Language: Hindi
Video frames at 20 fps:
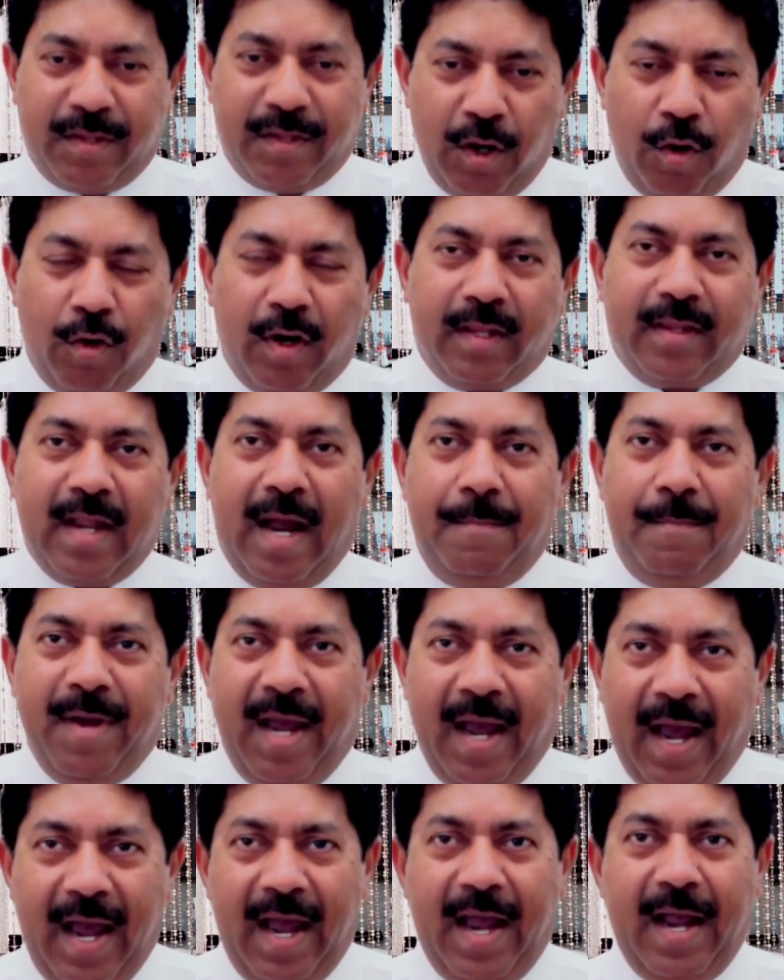प्रतियोगिता
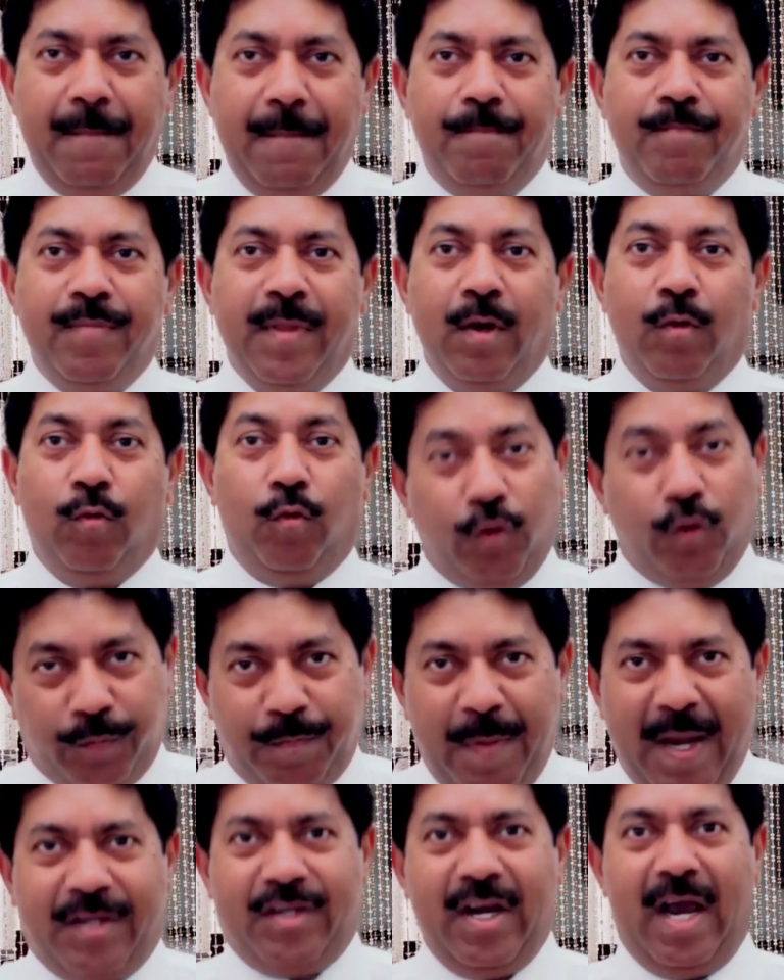में हैं
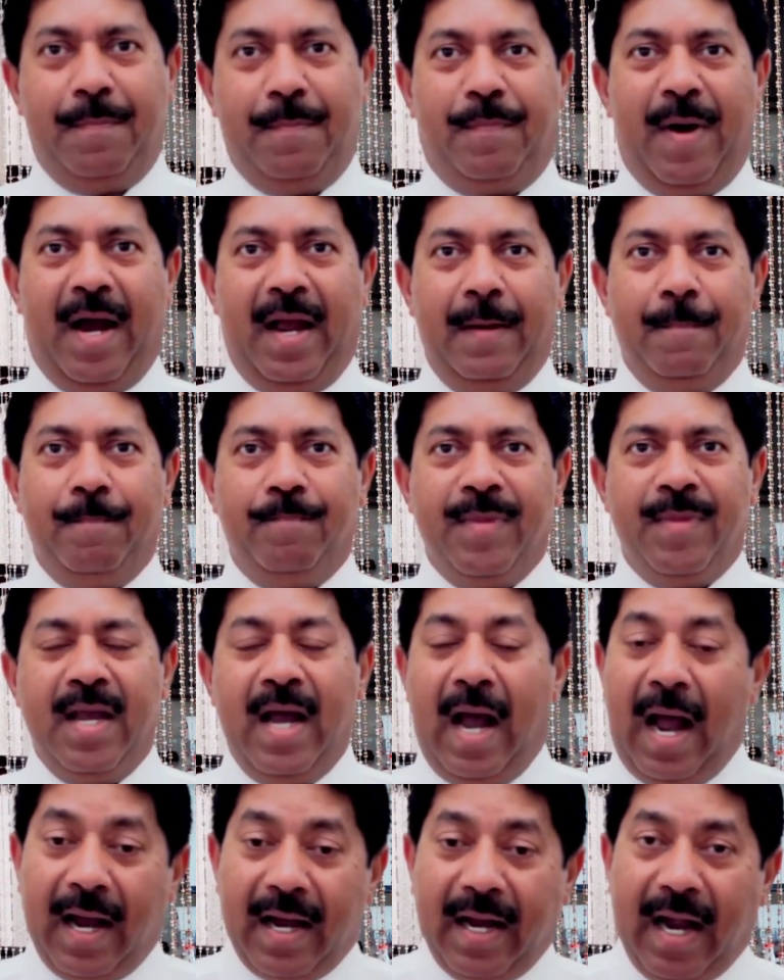उसमें जय पाए
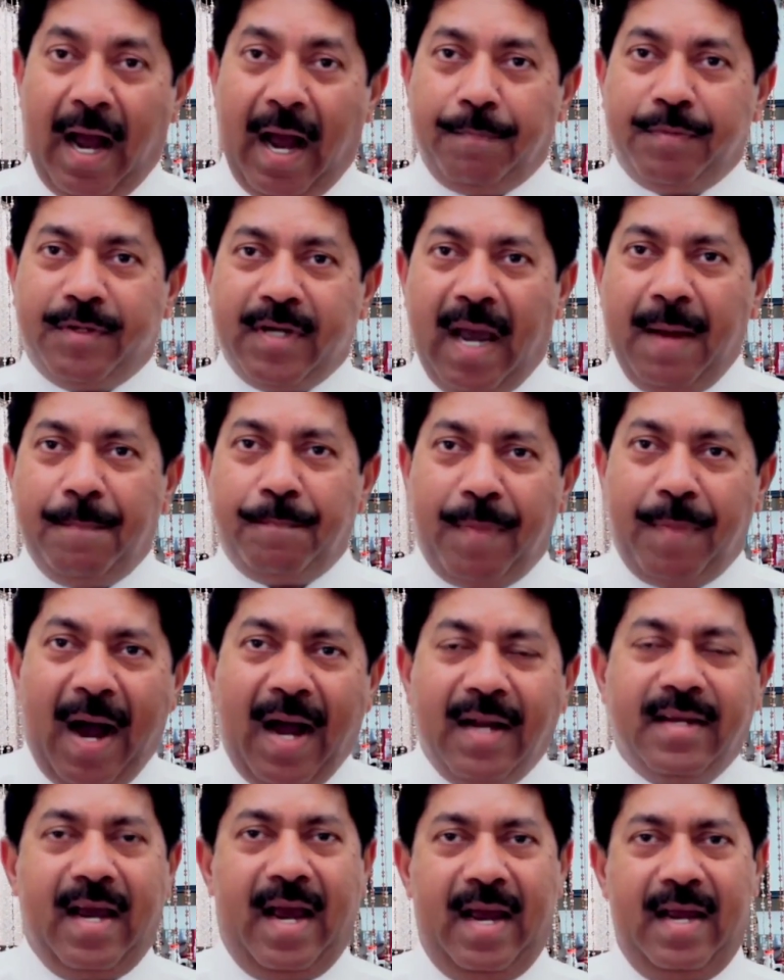अगर आप जय
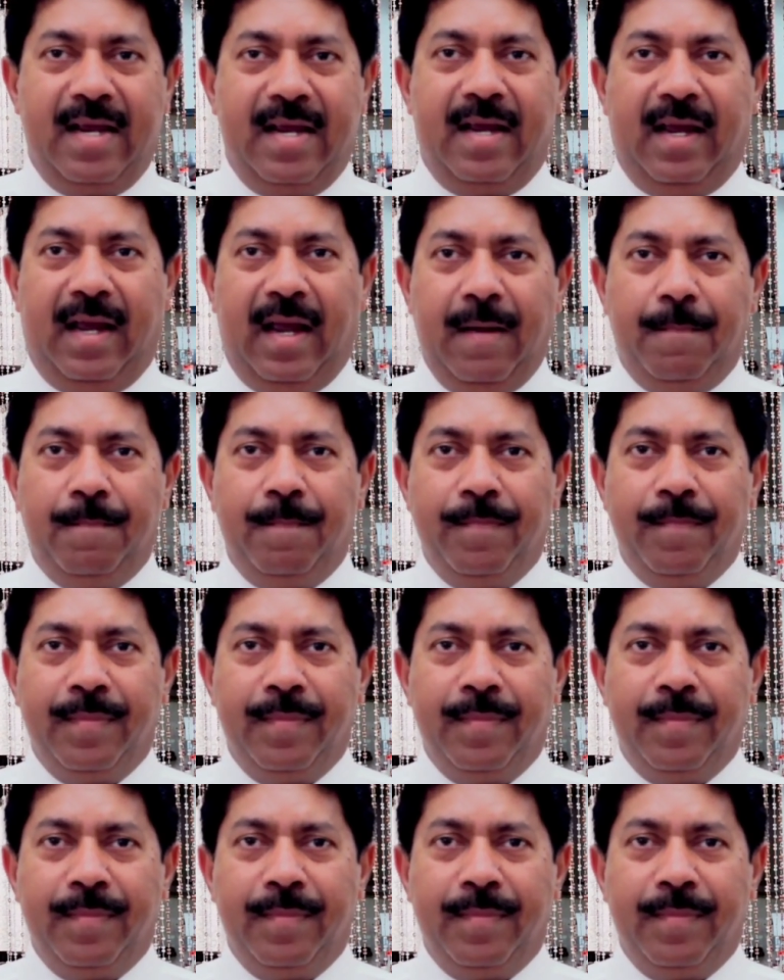पा जाएंगे